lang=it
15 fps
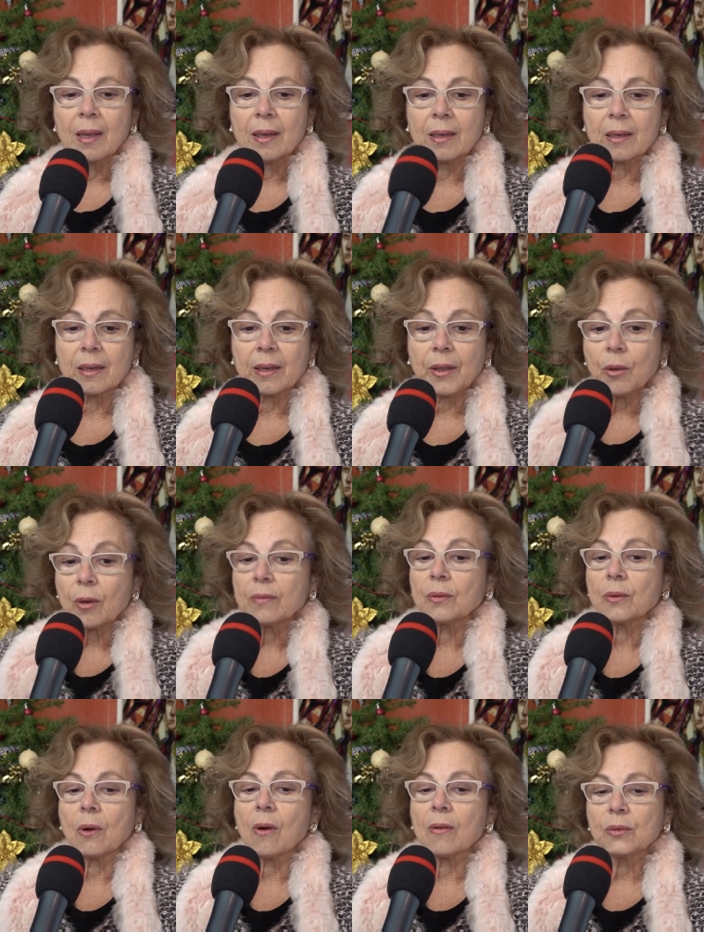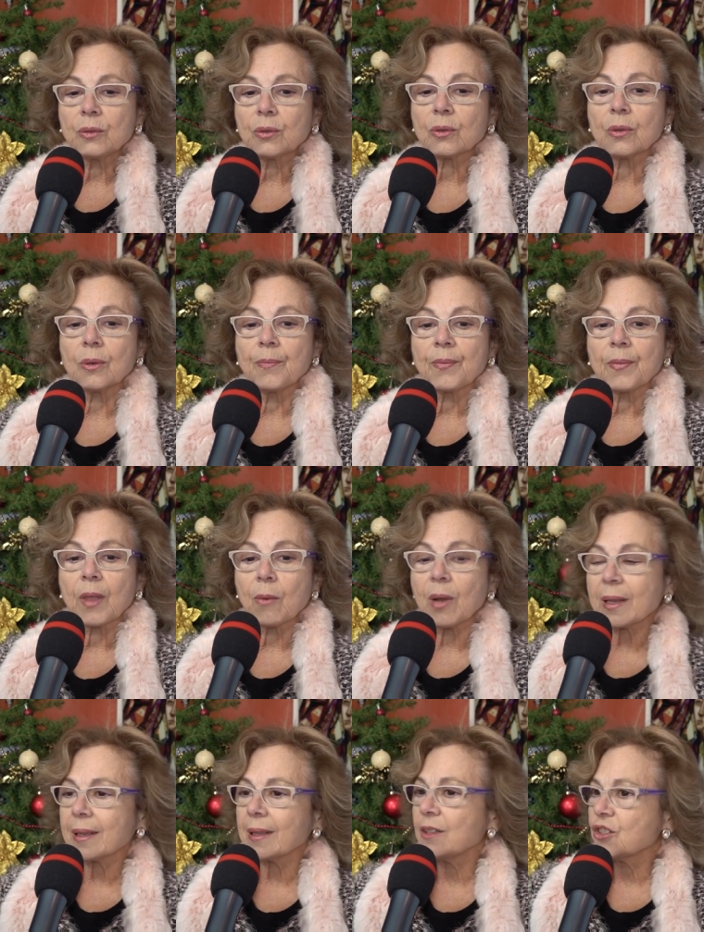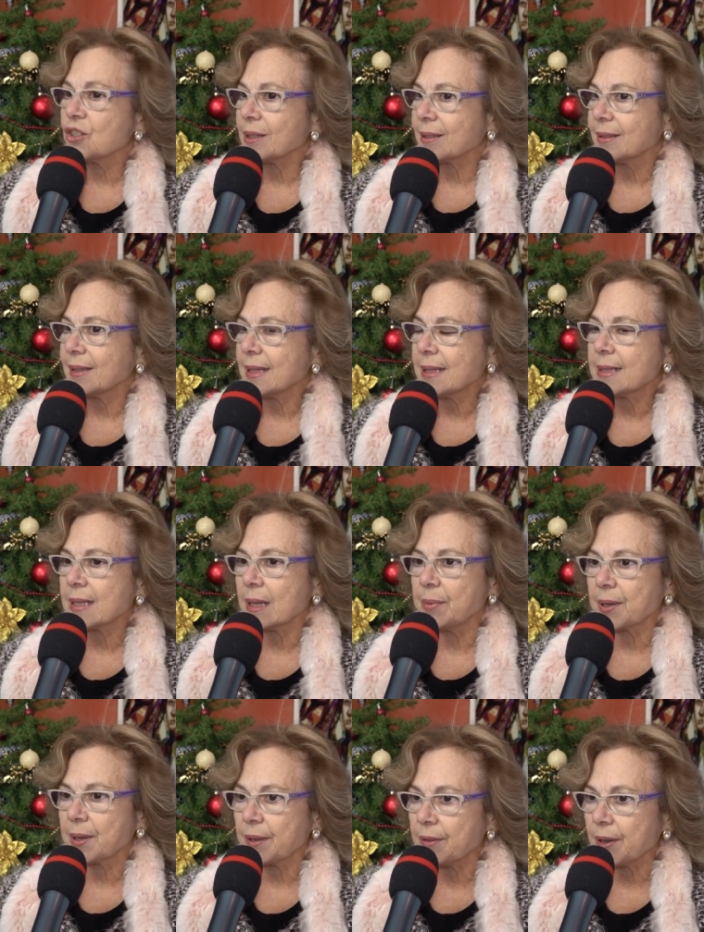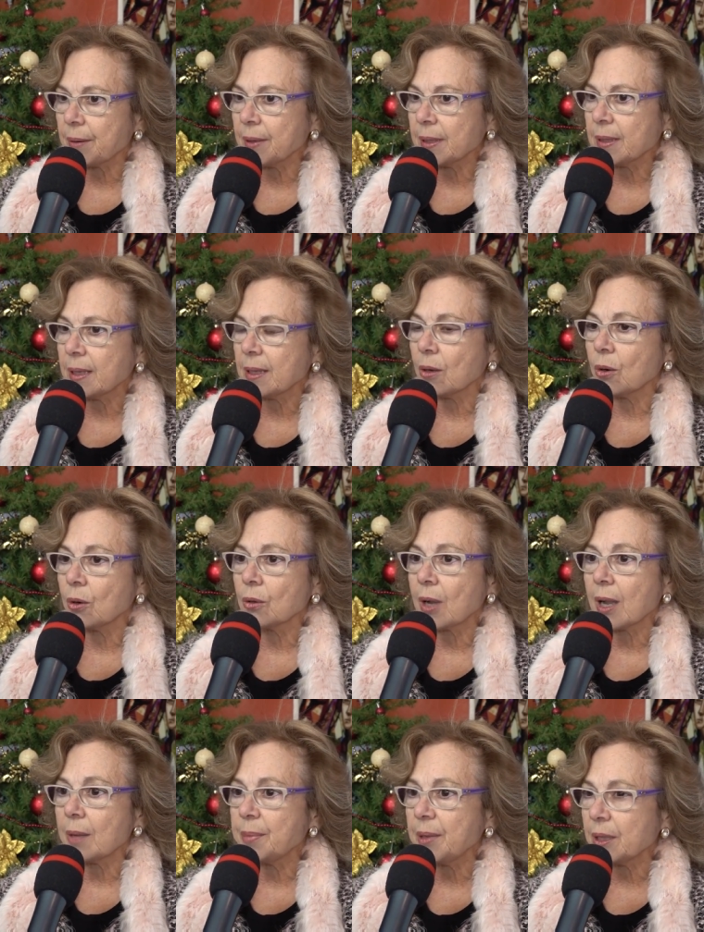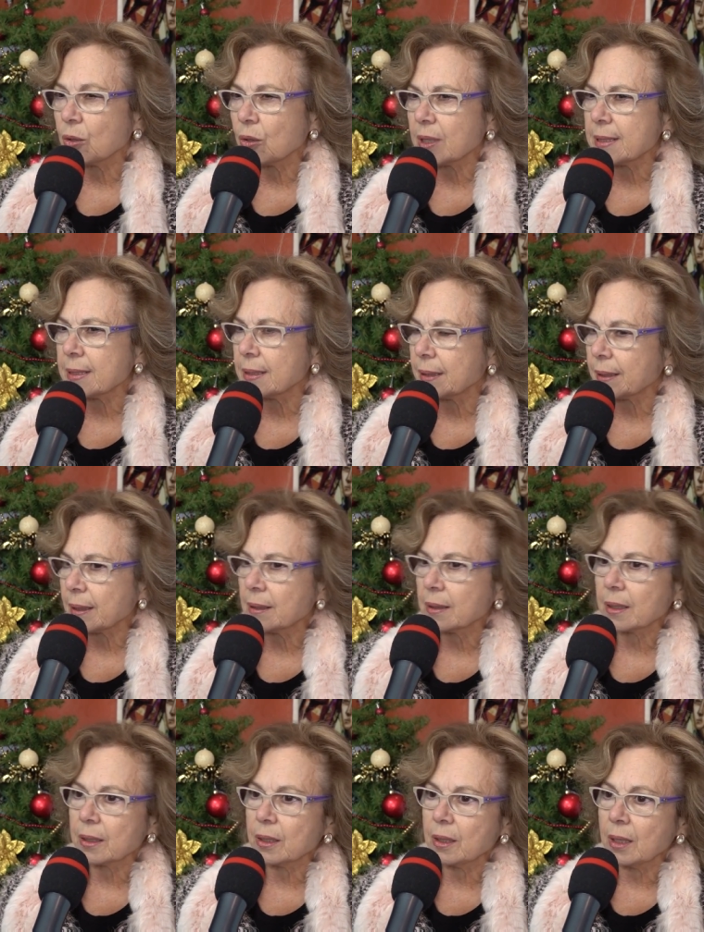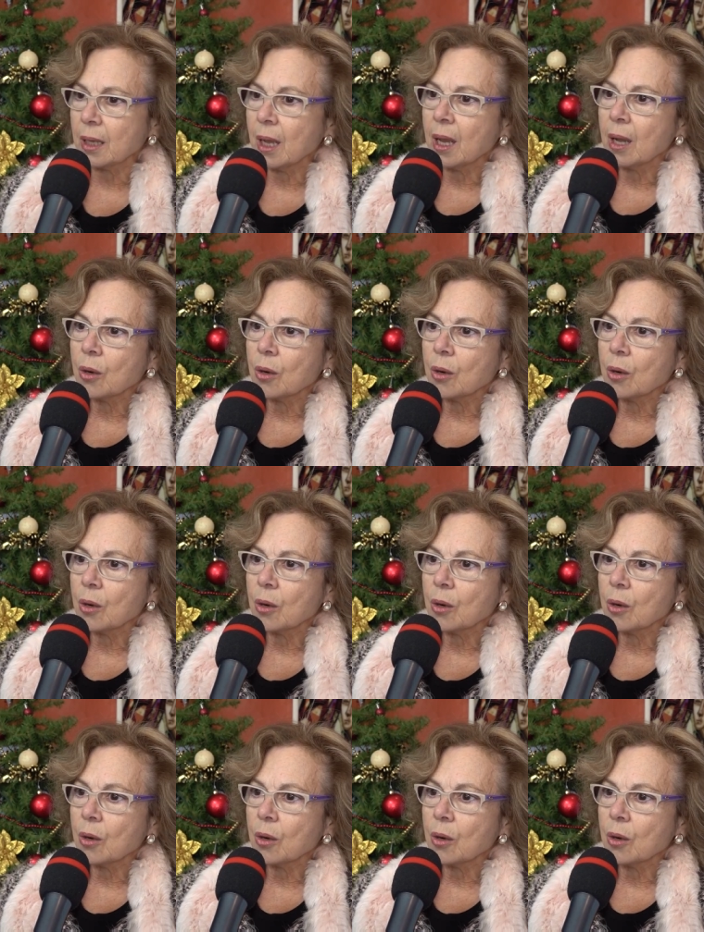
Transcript: Eh, io ho avuto qualche incertezza perché veramente ho capito che si tratta di